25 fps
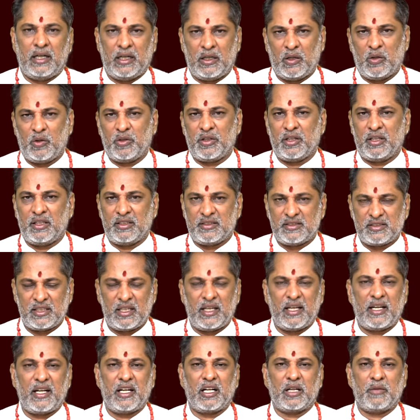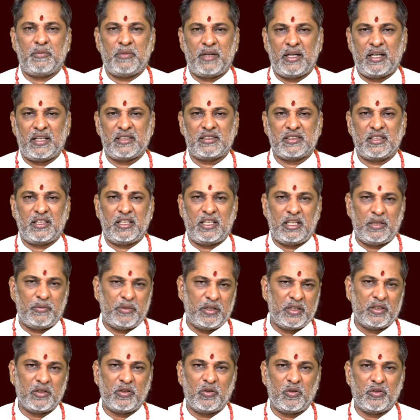ఆరోగ్య శారీరక మానసిక
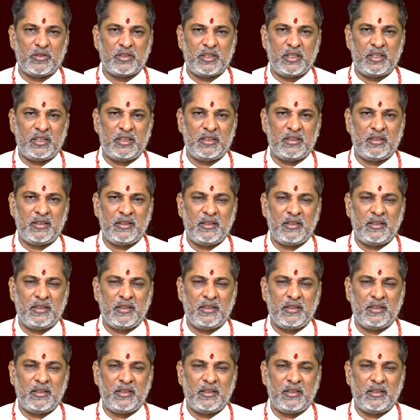లాభాలు కలుగుతాయి